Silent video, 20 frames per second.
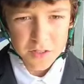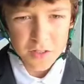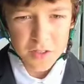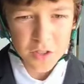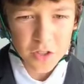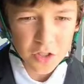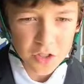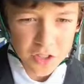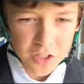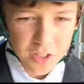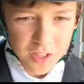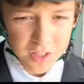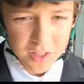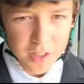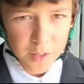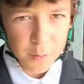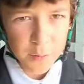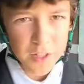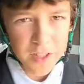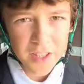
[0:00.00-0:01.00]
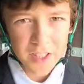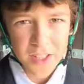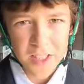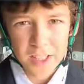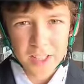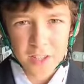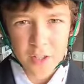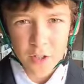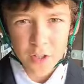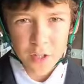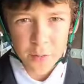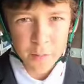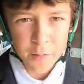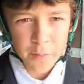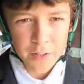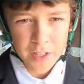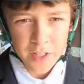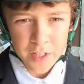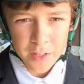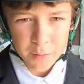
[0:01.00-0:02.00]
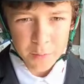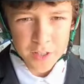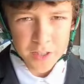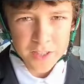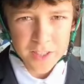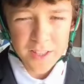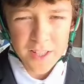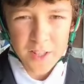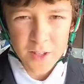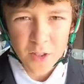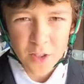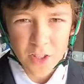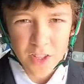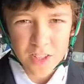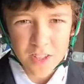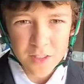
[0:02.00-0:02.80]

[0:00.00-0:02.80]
No sé, depende de lo que me diga mi entrenador,